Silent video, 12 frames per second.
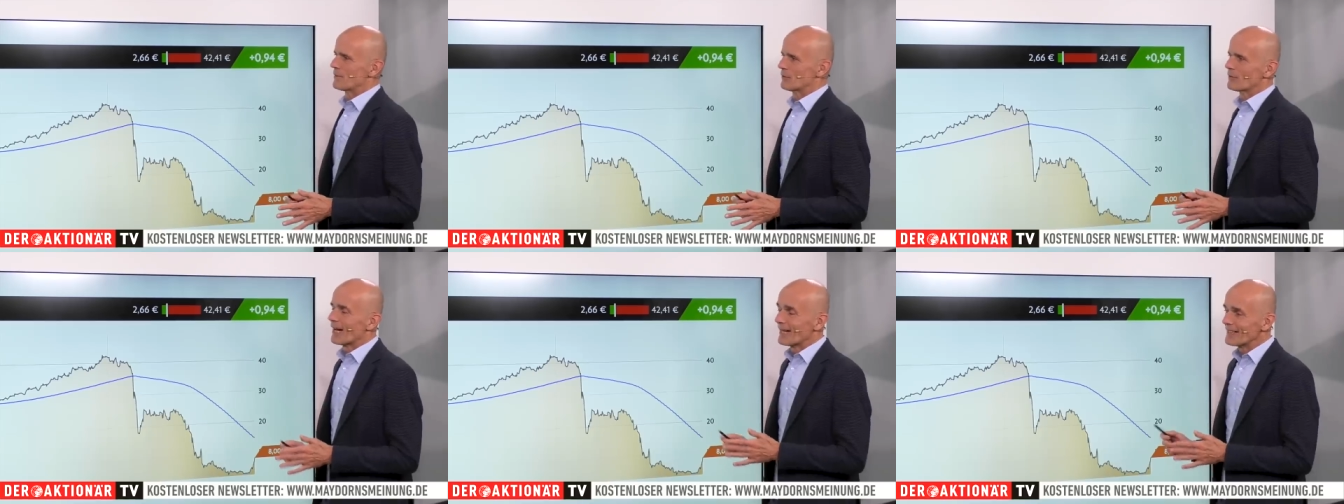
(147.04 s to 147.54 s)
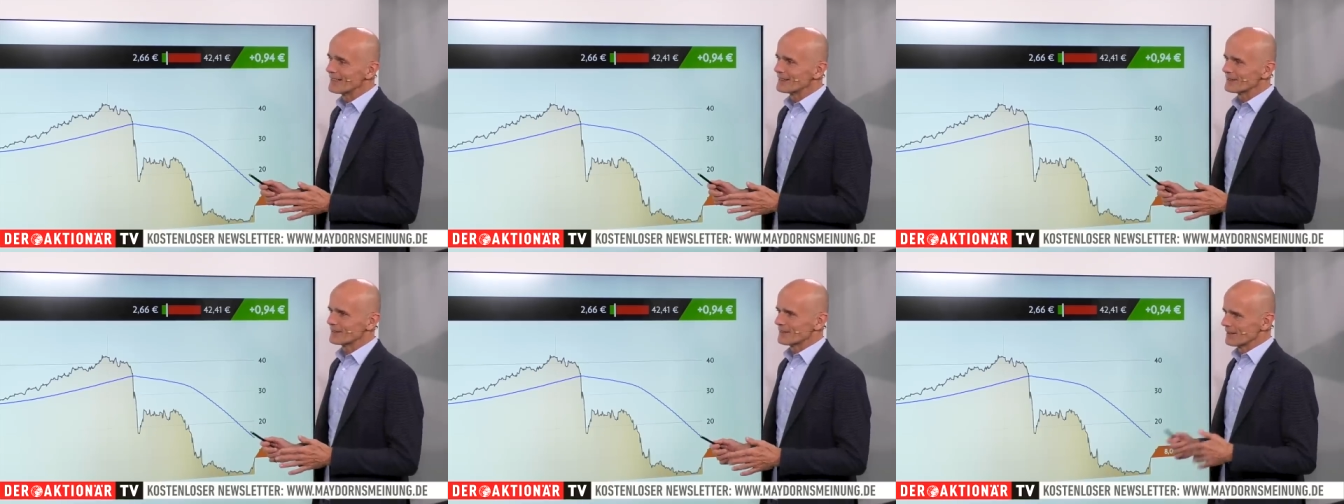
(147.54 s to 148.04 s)
Und
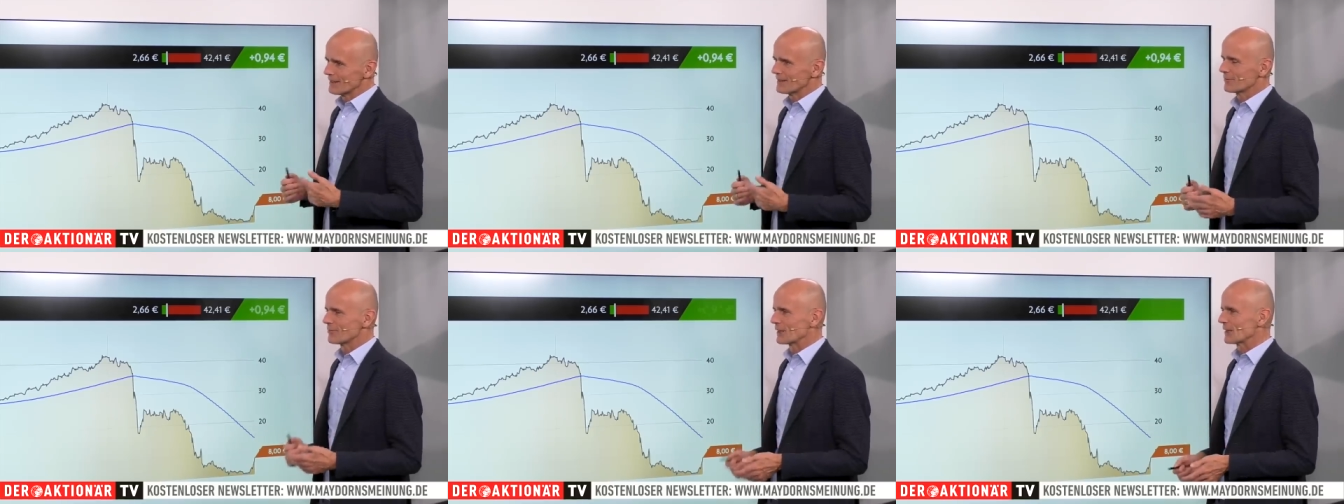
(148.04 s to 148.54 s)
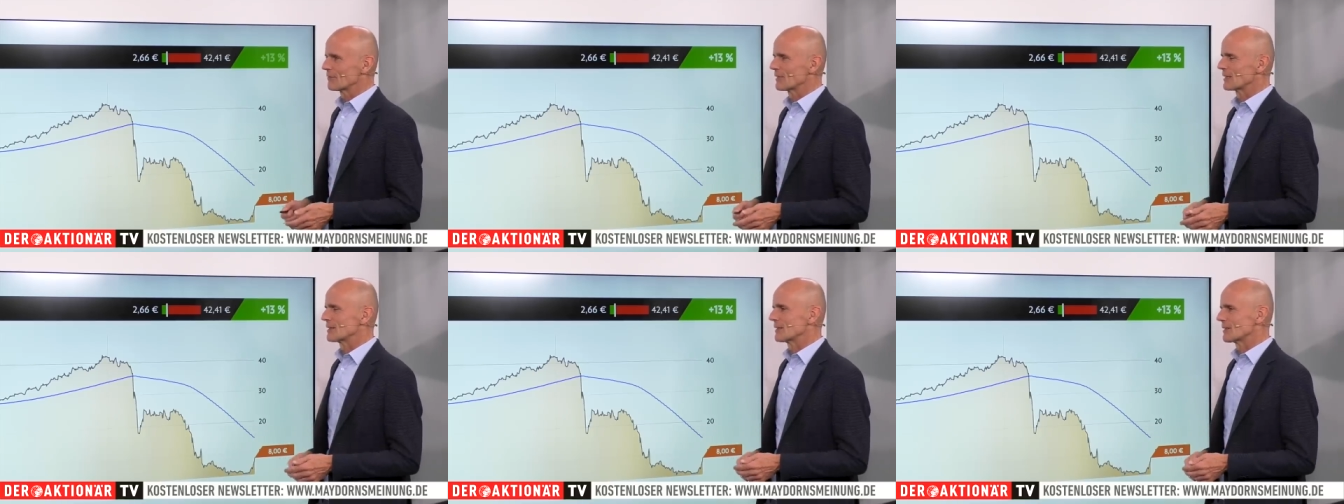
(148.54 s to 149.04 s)
eigentlich sehe ich den fairen
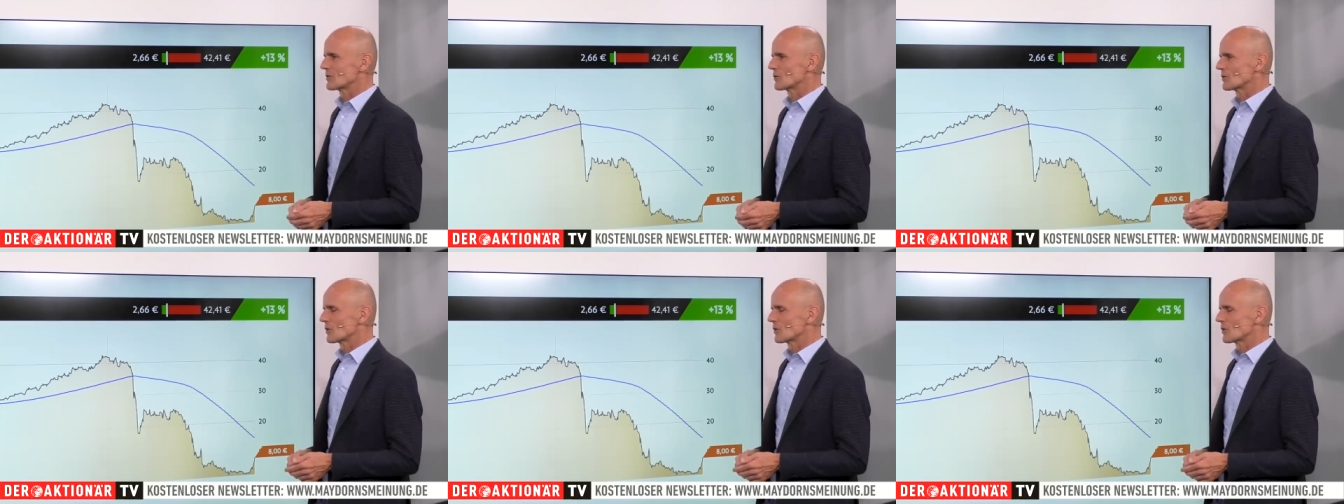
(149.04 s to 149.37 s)
Wert eher sogar